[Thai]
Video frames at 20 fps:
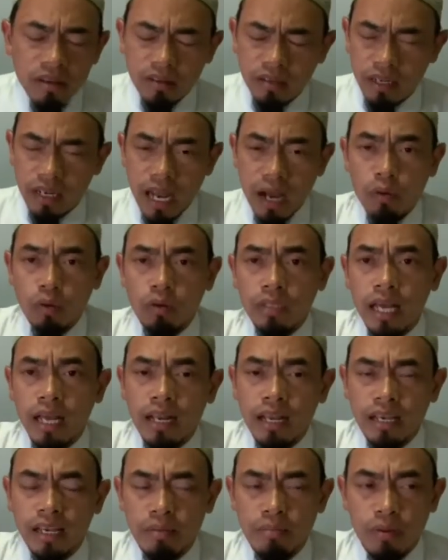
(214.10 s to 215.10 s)
เรื่องราวของท่าน
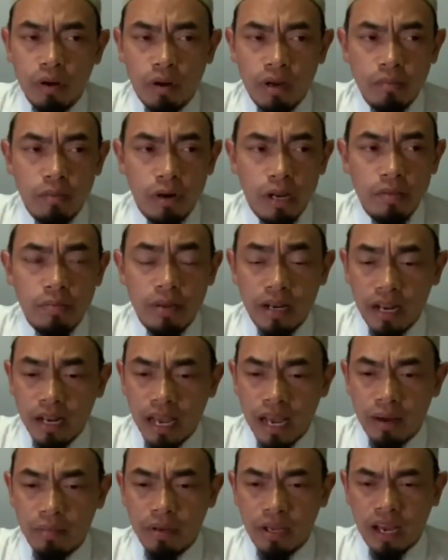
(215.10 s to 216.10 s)
นะครับพี่น้องอิบราฮิมบินอา
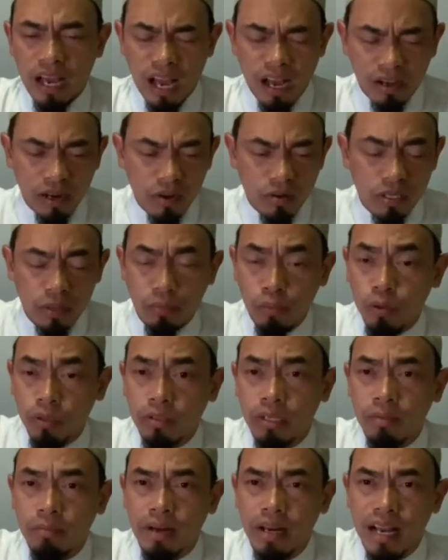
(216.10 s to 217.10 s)
ดามเนี่ยหากเราจะพูด
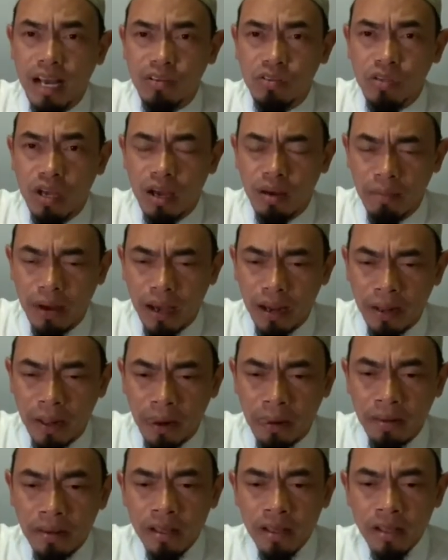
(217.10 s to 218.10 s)
ถึงบรรดาซาบตเนี่ย